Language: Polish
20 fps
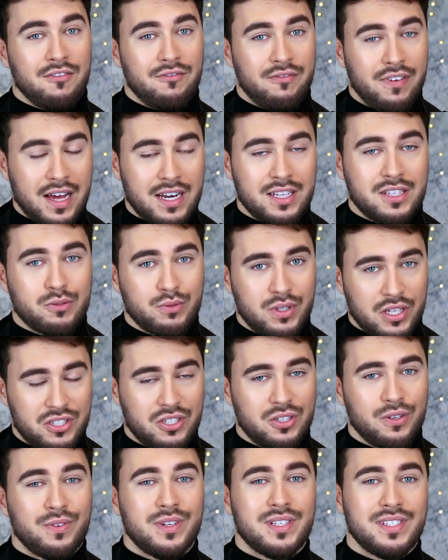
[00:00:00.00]
warto udać
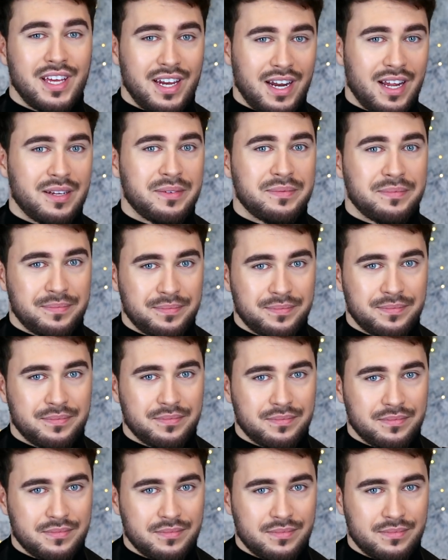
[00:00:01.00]
się do fryzjera
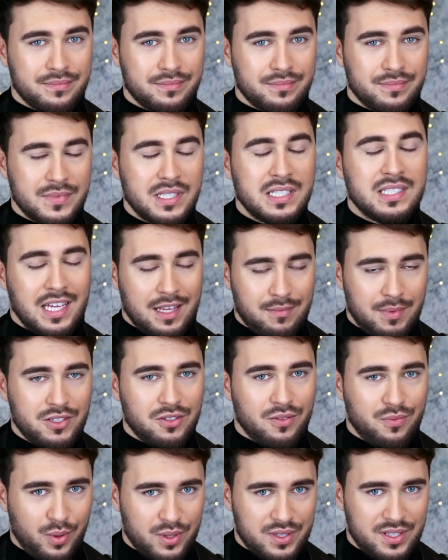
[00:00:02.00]
i zadbać
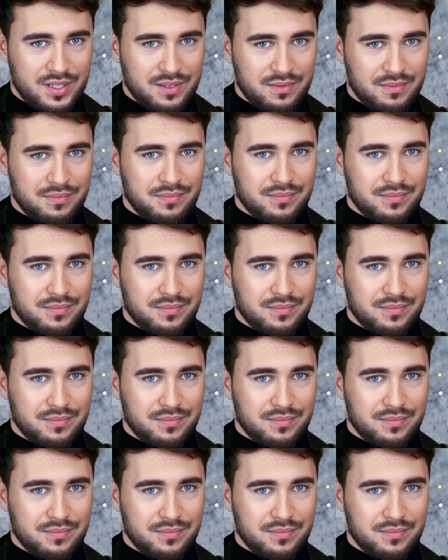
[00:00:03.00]
o włosy.